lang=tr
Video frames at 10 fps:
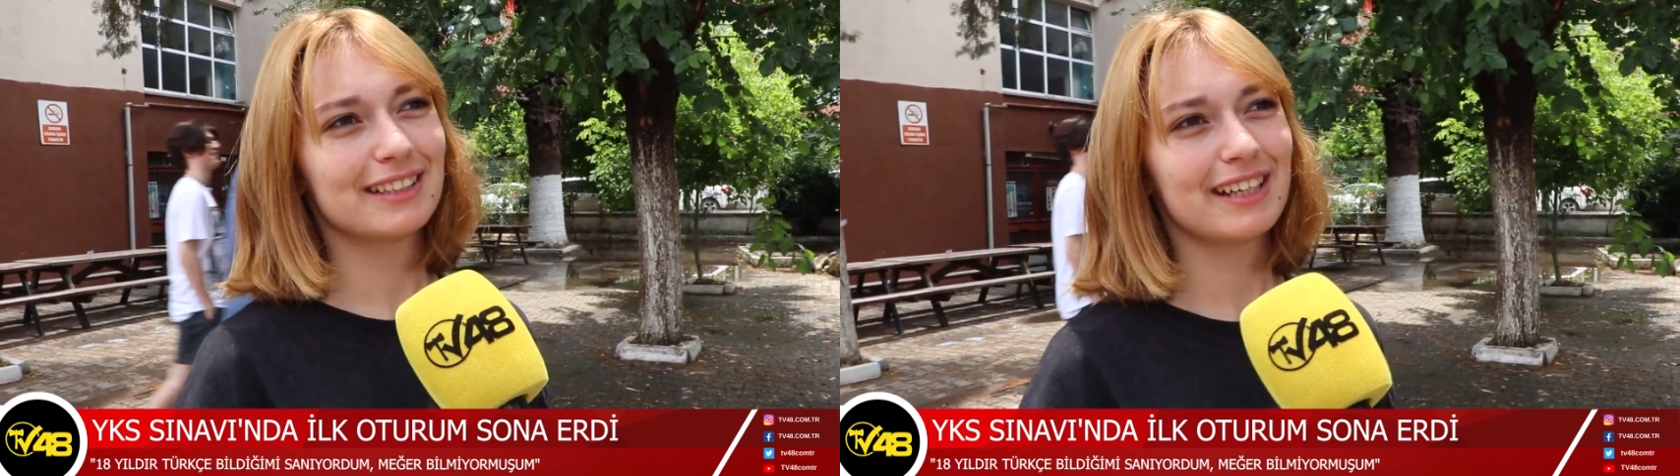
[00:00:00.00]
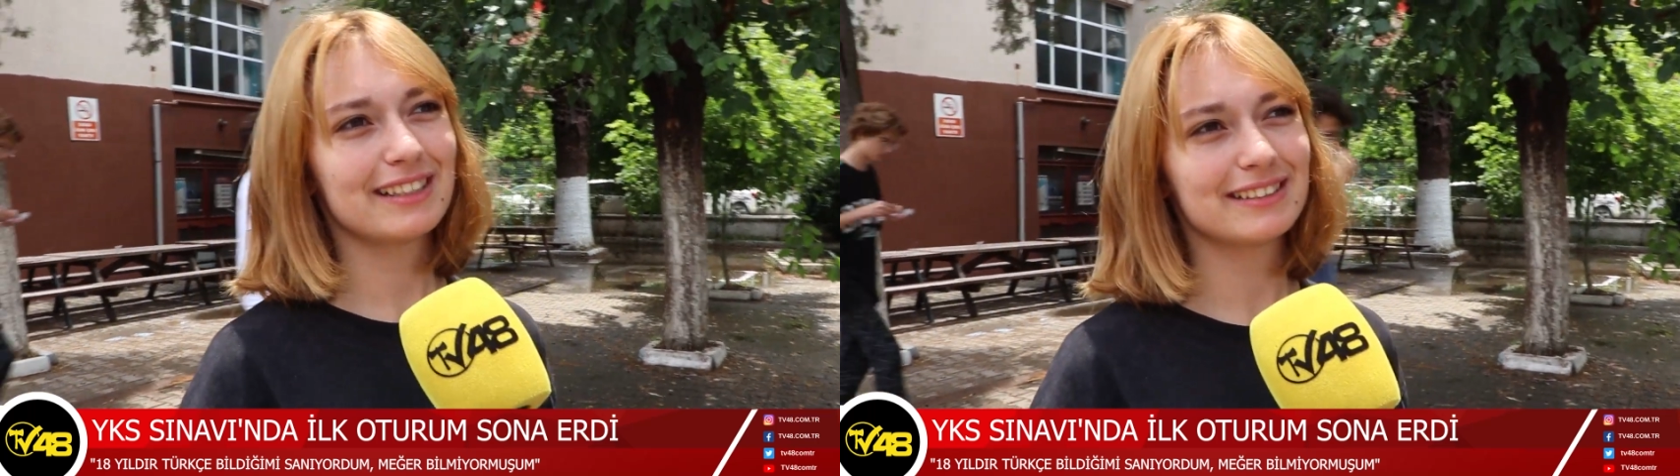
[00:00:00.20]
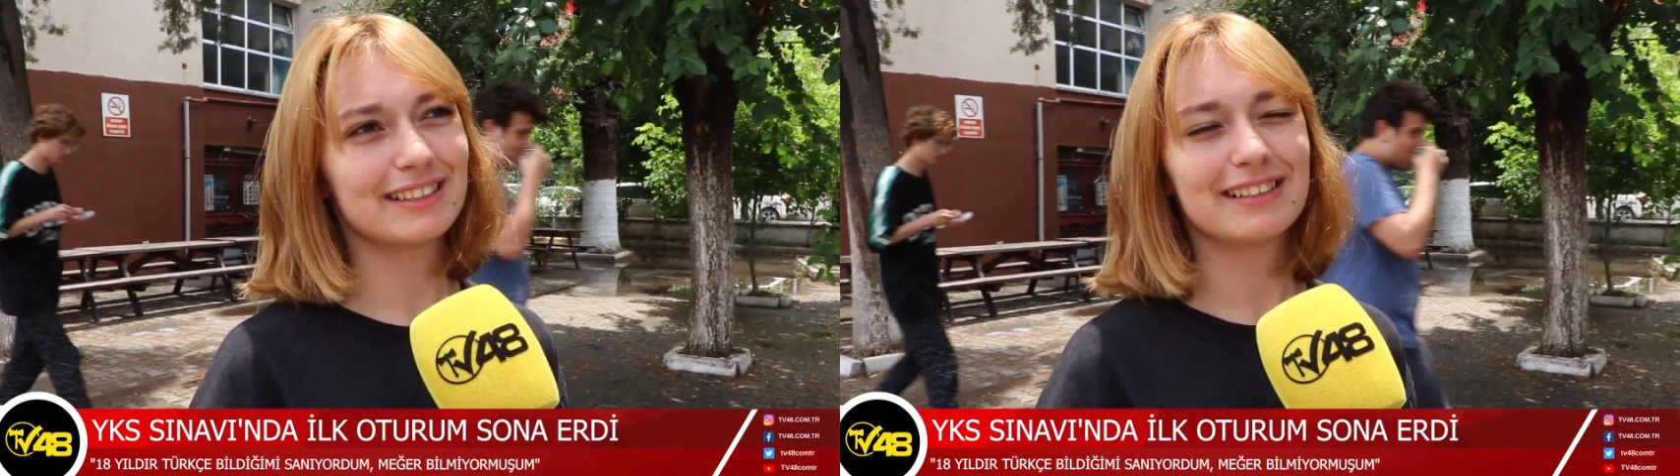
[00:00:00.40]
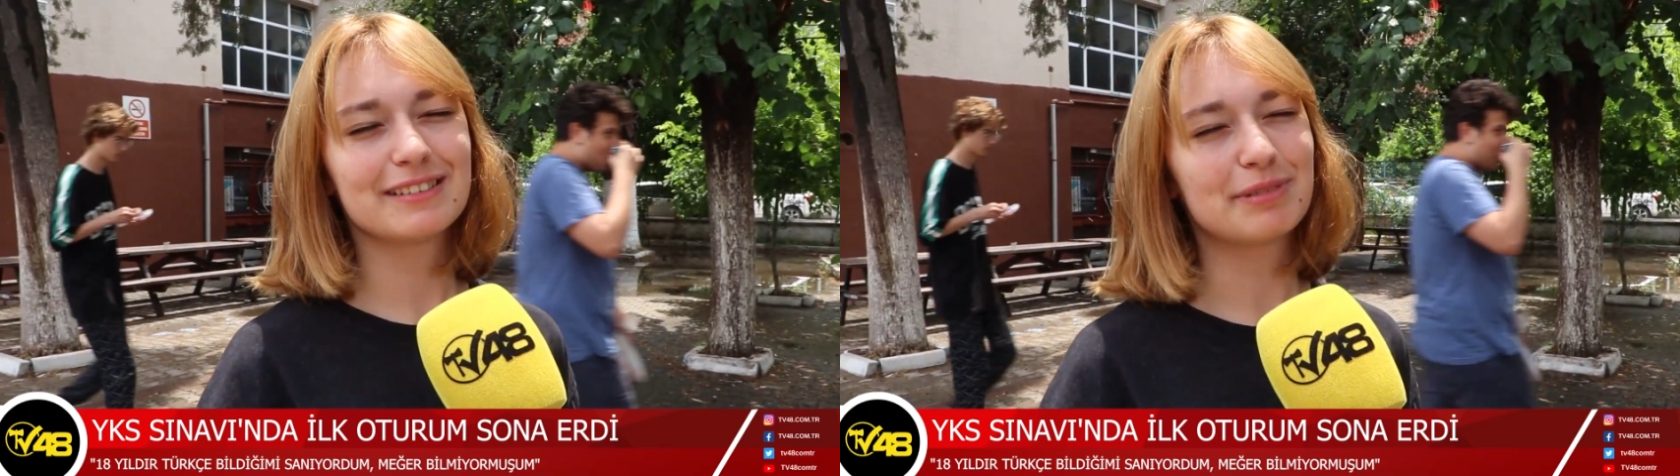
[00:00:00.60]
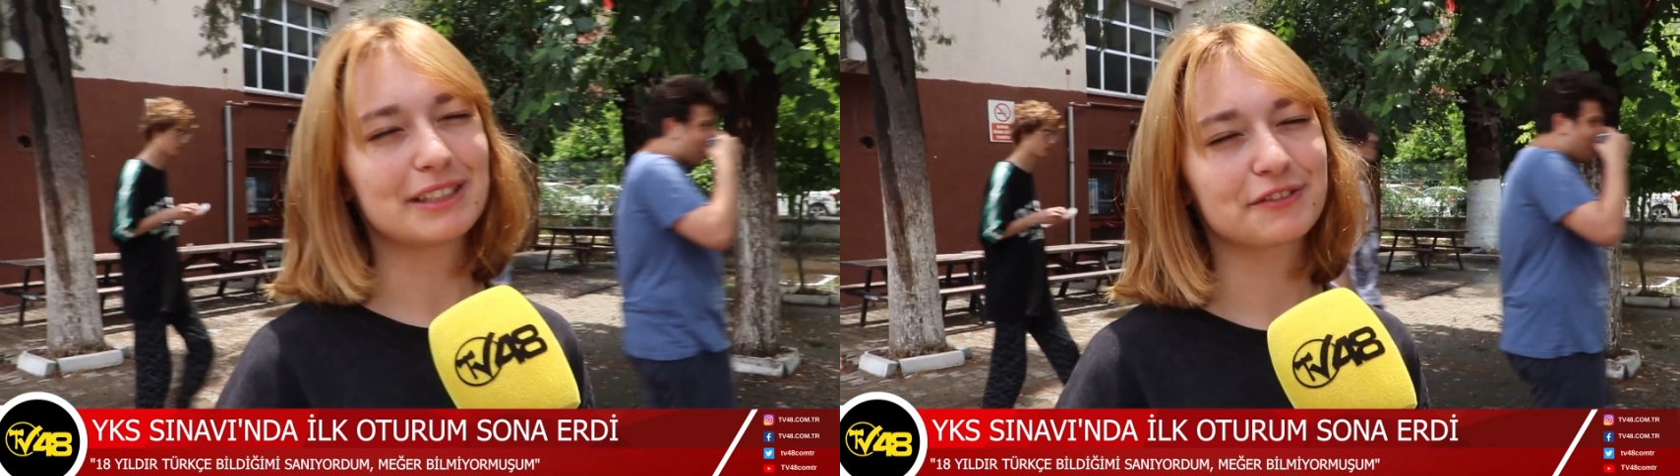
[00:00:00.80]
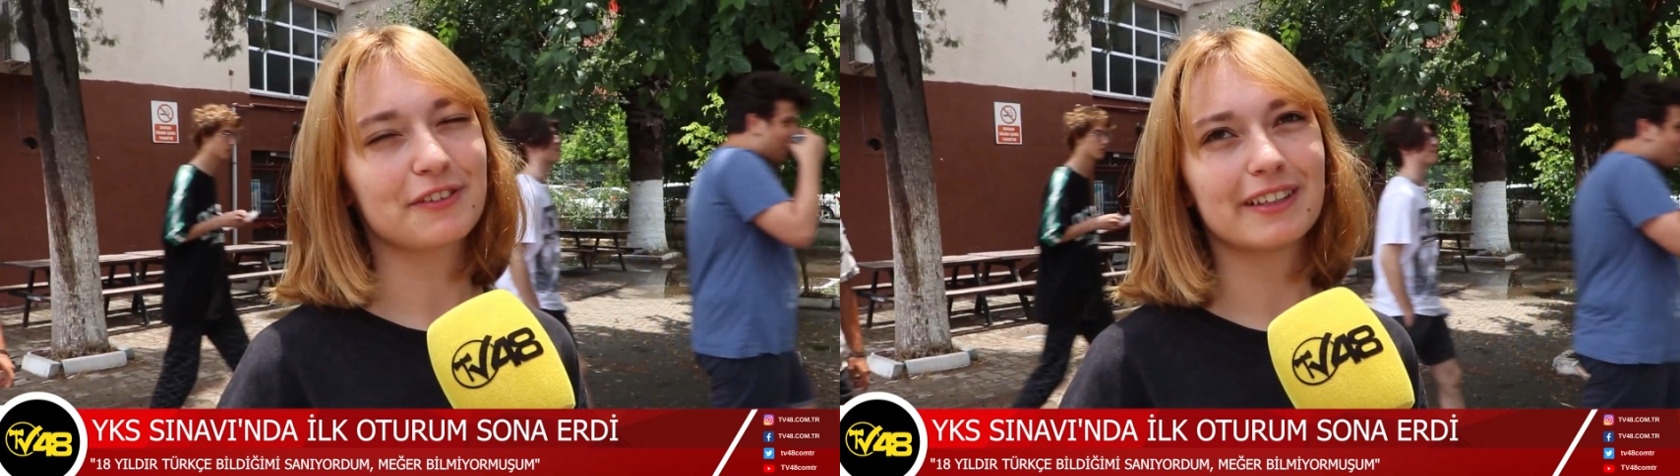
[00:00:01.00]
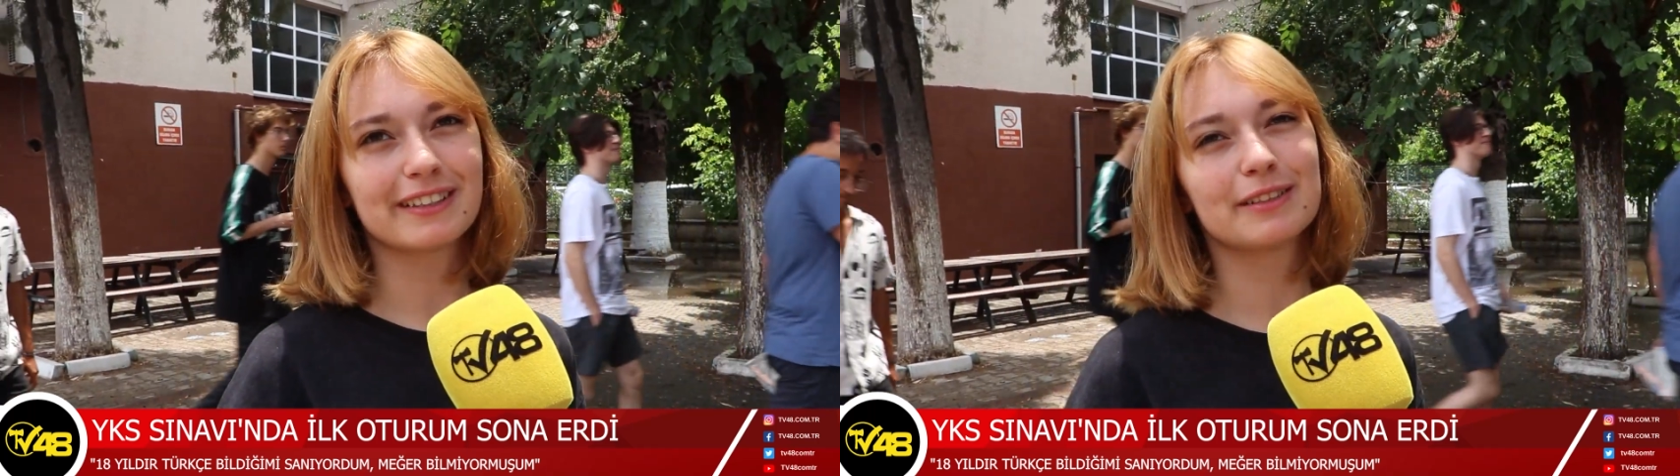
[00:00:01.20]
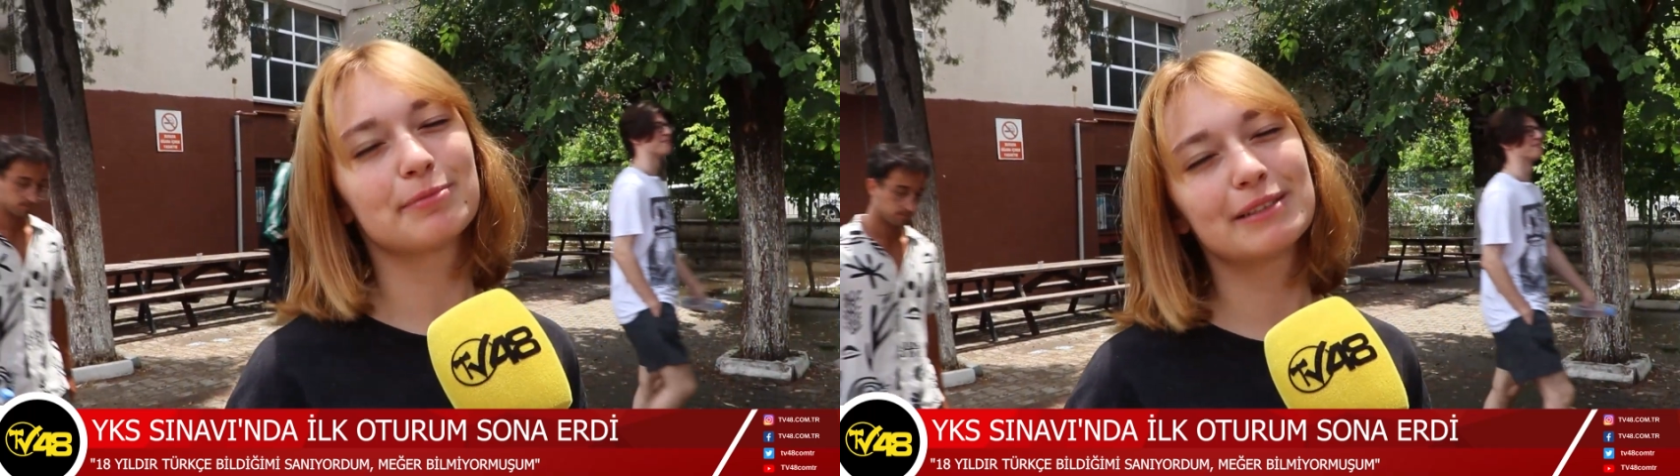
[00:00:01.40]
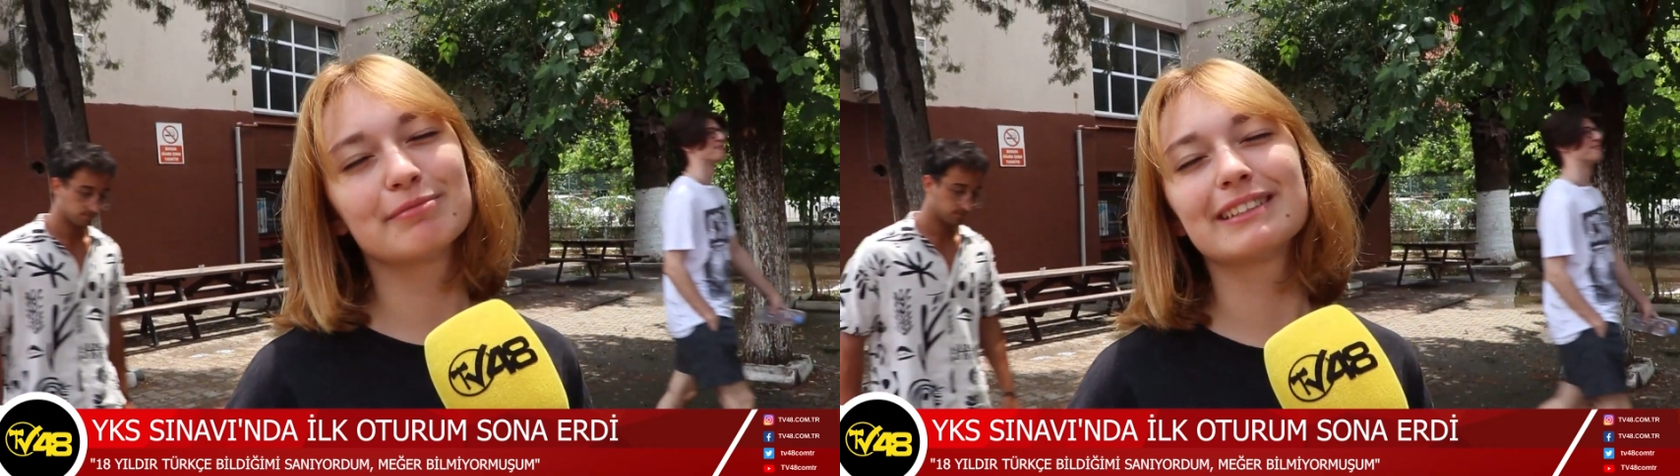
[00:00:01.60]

50-55 falan hani benim